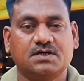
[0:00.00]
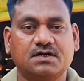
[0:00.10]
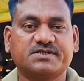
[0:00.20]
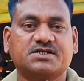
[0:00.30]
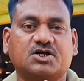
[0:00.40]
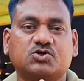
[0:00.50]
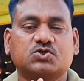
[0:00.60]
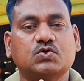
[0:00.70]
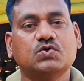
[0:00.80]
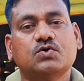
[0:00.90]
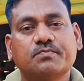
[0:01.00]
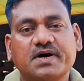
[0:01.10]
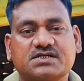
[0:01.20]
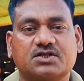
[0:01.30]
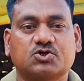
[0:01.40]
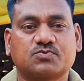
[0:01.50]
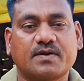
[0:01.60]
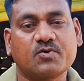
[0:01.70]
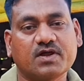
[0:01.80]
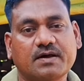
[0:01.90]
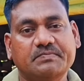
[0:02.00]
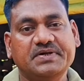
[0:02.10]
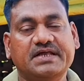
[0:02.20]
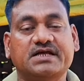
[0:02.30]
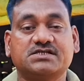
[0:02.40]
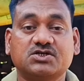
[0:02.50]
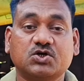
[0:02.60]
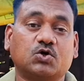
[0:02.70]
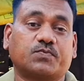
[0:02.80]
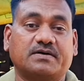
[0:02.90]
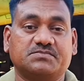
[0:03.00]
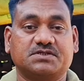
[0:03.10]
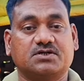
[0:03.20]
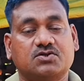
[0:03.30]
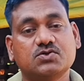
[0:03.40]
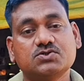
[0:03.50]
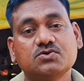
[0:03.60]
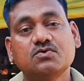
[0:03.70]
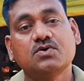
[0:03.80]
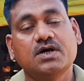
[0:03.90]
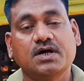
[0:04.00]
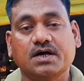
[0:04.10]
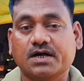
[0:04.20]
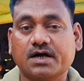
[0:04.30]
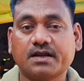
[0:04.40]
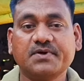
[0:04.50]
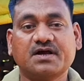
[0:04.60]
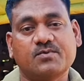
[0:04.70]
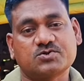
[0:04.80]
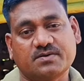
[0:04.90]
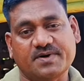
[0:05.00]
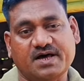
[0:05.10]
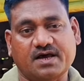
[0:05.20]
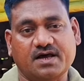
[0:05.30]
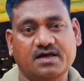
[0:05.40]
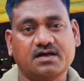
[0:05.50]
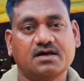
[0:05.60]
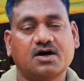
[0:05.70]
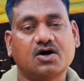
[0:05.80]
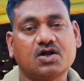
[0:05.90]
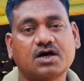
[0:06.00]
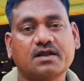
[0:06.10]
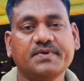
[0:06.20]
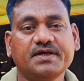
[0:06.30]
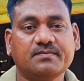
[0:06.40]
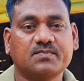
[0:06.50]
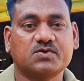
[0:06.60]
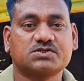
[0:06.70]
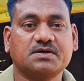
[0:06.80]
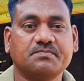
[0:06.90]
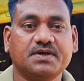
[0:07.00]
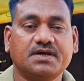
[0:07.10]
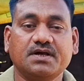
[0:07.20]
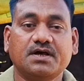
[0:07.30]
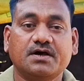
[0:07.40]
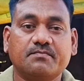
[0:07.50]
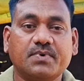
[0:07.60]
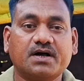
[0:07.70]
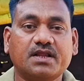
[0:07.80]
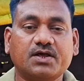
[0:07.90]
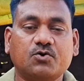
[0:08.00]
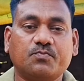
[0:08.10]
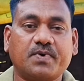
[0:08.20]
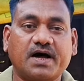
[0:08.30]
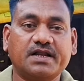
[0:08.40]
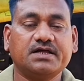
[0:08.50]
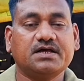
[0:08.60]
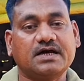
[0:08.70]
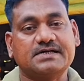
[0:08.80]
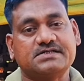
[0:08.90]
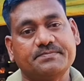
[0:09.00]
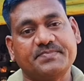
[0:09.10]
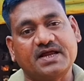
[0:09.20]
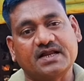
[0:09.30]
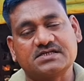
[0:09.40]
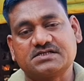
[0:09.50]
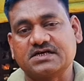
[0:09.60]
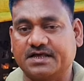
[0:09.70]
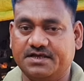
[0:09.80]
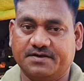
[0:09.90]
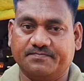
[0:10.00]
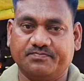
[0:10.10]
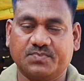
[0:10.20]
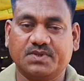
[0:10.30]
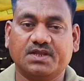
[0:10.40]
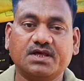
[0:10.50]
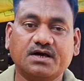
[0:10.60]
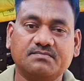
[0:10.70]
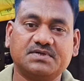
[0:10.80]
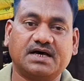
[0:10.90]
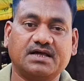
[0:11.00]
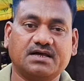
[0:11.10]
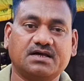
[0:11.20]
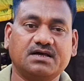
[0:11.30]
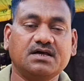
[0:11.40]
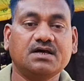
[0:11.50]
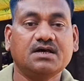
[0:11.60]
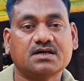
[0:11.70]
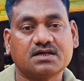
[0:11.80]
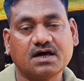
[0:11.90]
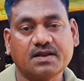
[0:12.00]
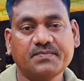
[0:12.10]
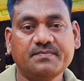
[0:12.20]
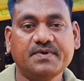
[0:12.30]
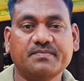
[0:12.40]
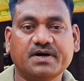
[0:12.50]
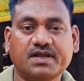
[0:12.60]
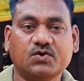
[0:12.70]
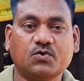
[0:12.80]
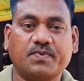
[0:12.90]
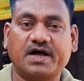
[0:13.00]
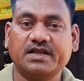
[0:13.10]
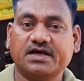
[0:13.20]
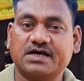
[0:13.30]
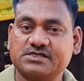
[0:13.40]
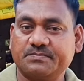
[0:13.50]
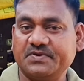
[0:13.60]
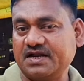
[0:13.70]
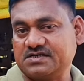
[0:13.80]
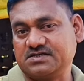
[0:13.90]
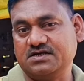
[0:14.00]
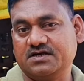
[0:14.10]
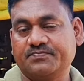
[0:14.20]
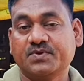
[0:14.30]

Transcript: नमस्कार दोस्तों मैं संतोष कुमार मौर्या बी एन एस गोट फार्म से दोस्तों गर्मी का मौसम आ रहा है और गर्मी के मौसम में बकरी को पानी कैसे पिलाना चाहिए ये हम जानेंगे कि गर्मी में बकरी को पानी कैसे पिलाना चाहिए